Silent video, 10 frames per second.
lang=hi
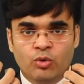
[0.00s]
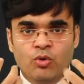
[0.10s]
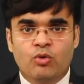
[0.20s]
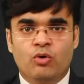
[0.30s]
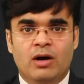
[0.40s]

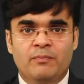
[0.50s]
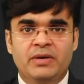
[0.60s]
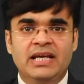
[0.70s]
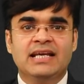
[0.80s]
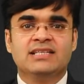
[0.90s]
लोगों को
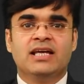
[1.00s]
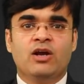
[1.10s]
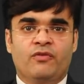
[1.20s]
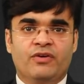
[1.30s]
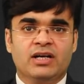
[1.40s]
कंपनी की
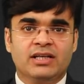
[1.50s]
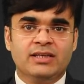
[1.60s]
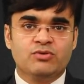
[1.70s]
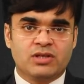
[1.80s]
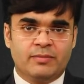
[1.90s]
हिस्सेदारी ऑफर
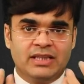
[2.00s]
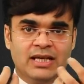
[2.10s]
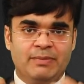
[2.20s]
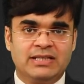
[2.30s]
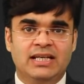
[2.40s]
करती है उसके
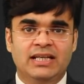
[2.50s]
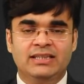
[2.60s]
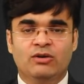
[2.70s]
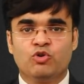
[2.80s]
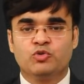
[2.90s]
बदले एक पैसा
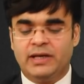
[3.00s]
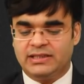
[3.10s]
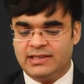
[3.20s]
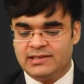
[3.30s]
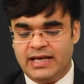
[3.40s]
लेती है और उस
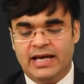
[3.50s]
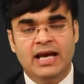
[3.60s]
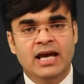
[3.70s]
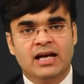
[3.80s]
पैसे से